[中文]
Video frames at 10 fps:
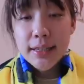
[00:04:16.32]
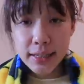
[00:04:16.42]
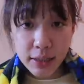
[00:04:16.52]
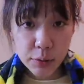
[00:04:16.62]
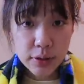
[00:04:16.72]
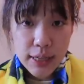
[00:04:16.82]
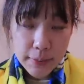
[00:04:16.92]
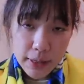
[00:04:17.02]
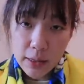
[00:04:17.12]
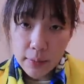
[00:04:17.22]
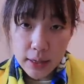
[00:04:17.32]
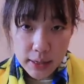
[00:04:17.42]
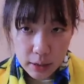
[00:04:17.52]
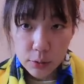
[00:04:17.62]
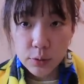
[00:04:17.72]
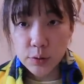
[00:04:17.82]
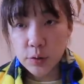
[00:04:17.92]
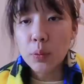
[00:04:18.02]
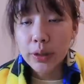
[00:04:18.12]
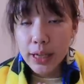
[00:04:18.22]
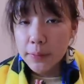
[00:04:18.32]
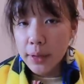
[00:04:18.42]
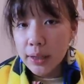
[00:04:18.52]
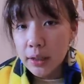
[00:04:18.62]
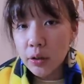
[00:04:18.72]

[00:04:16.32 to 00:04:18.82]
之前我有在影片里面讲过，就是我的影片呢，